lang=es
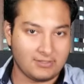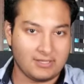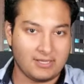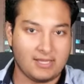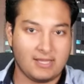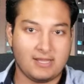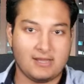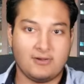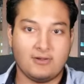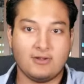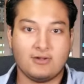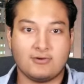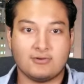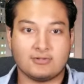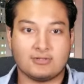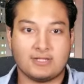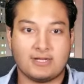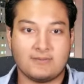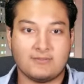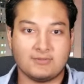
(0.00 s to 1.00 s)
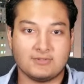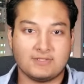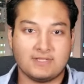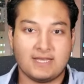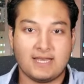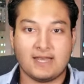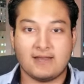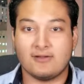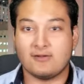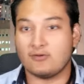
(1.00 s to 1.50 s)
eh, lo encontramos
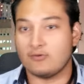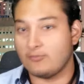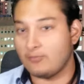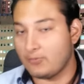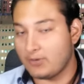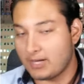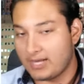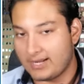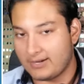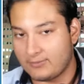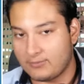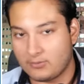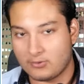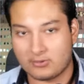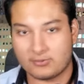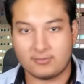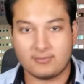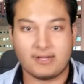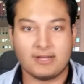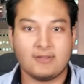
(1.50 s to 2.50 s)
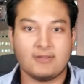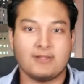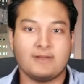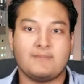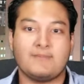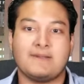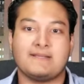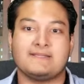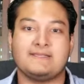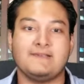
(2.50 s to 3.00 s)
en el Grupo Aeroportuario
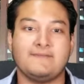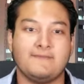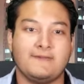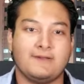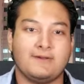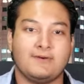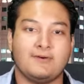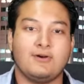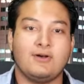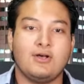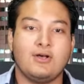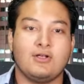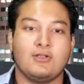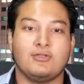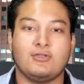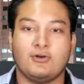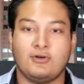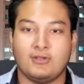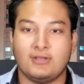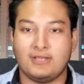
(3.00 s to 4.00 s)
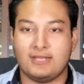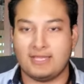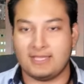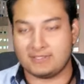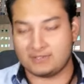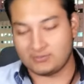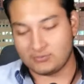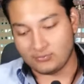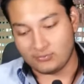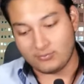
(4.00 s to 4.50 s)
del Pacífico, donde
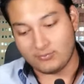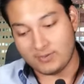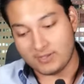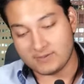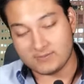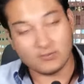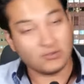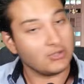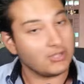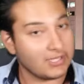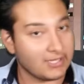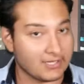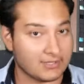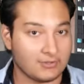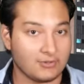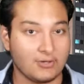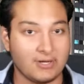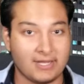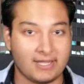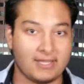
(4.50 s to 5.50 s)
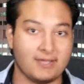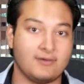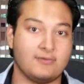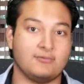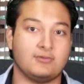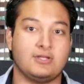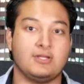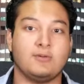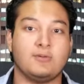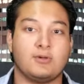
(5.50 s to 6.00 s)
su mismo director
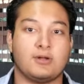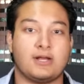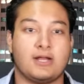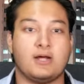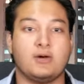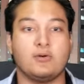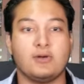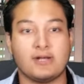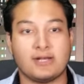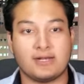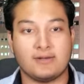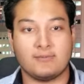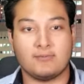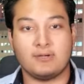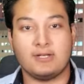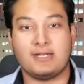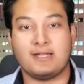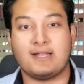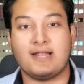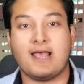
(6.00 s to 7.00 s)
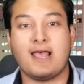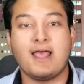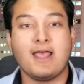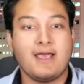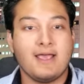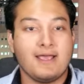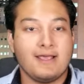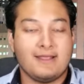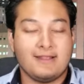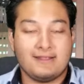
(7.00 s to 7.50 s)
ejecutivo, Raúl Revuelta,
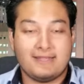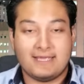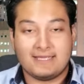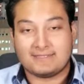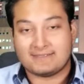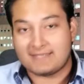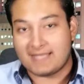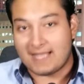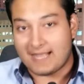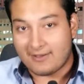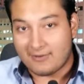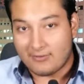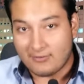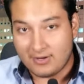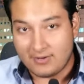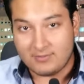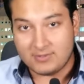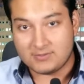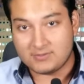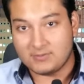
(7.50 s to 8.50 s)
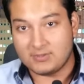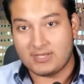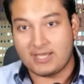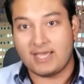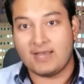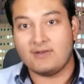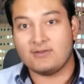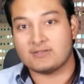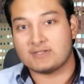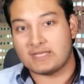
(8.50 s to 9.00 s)
destacó el mismo
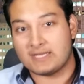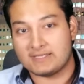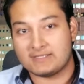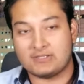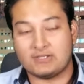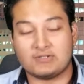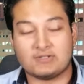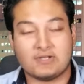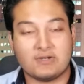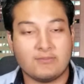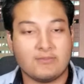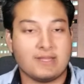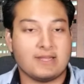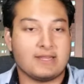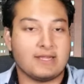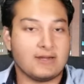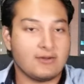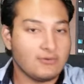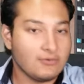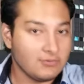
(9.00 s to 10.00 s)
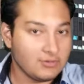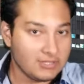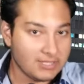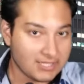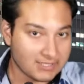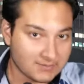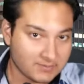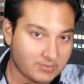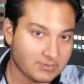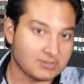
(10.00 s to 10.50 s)
que los gastos aumentaron un
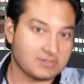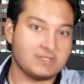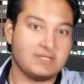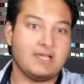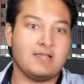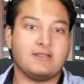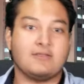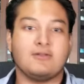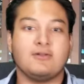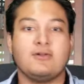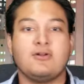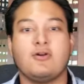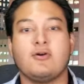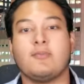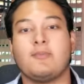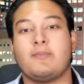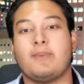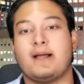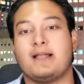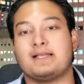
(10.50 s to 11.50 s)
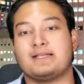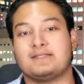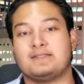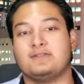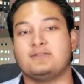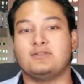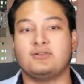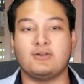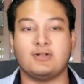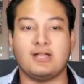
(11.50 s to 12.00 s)
10% en
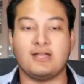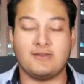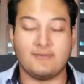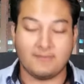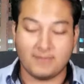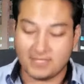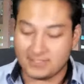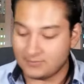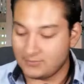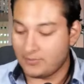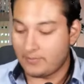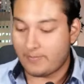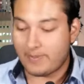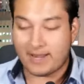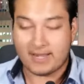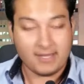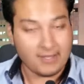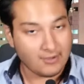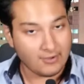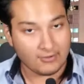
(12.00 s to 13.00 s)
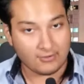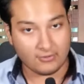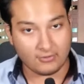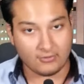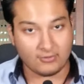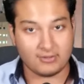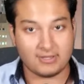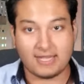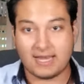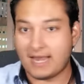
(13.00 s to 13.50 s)
comparación con el mismo
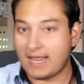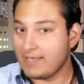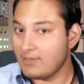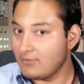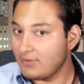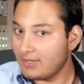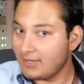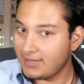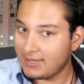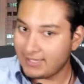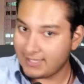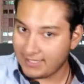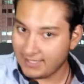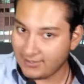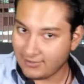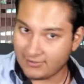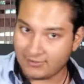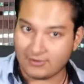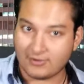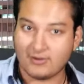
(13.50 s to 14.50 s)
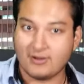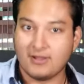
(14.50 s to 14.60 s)
periodo del año anterior